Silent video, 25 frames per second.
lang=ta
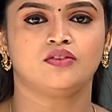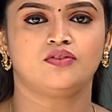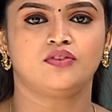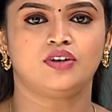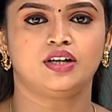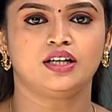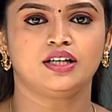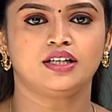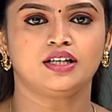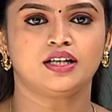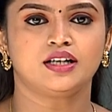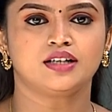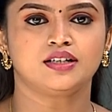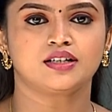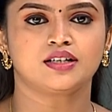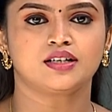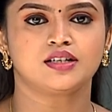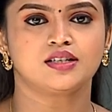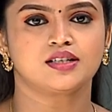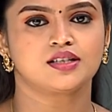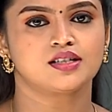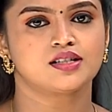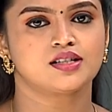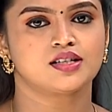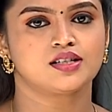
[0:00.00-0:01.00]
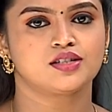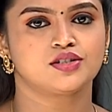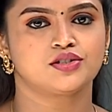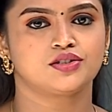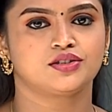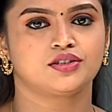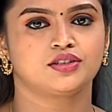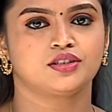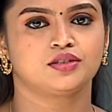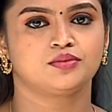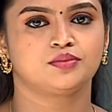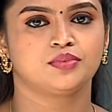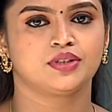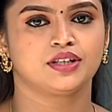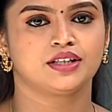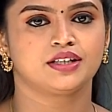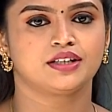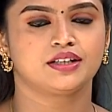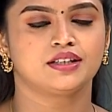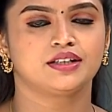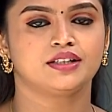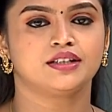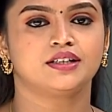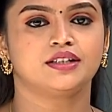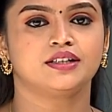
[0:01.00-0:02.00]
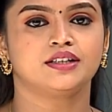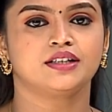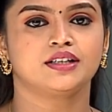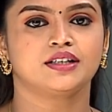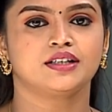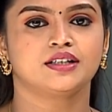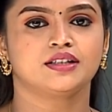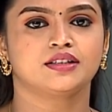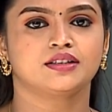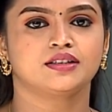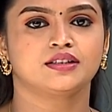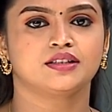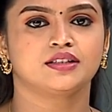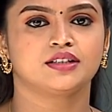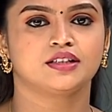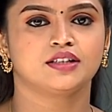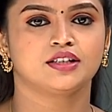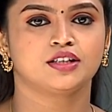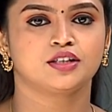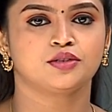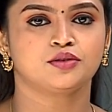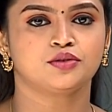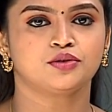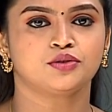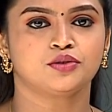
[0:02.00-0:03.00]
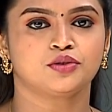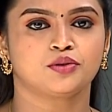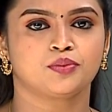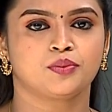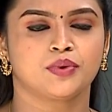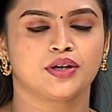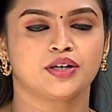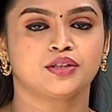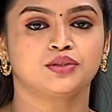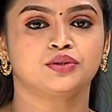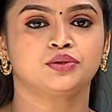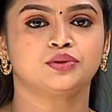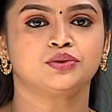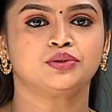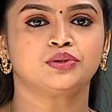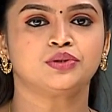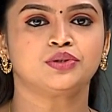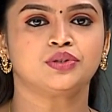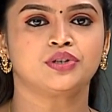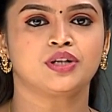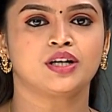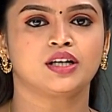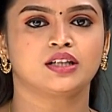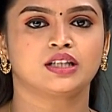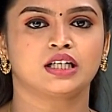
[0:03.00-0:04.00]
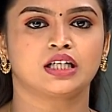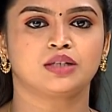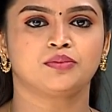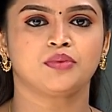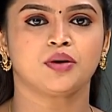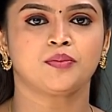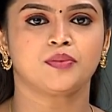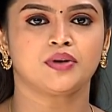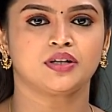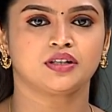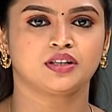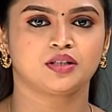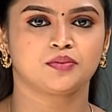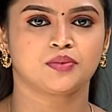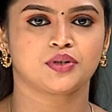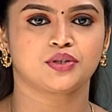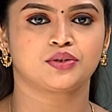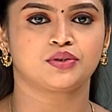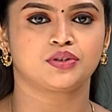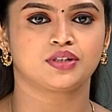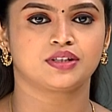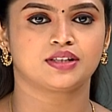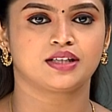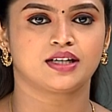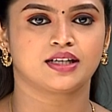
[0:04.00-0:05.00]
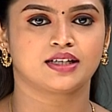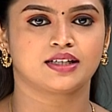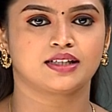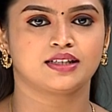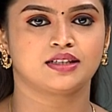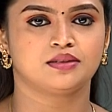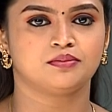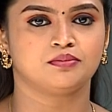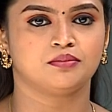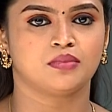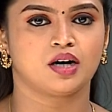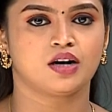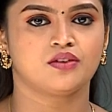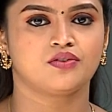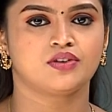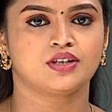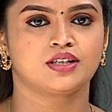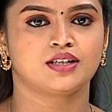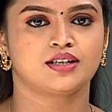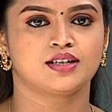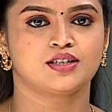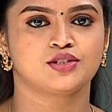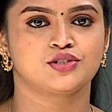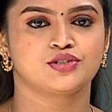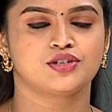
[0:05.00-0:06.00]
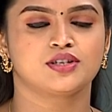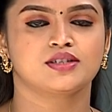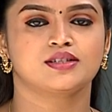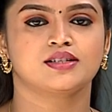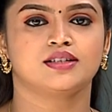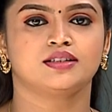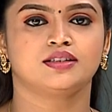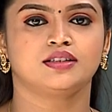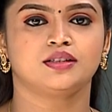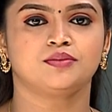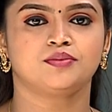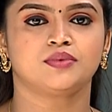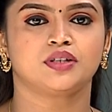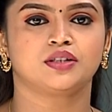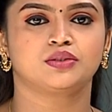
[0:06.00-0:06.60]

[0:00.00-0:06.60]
வெளிநாடுகளுக்கு சென்று திரும்பிய இரண்டாயிரத்து இருநூறு பேர் தூத்துக்குடியில் தனிமைப்படுத்தப்பட்டுள்ளதாக மாவட்ட ஆட்சியர் சந்தீப்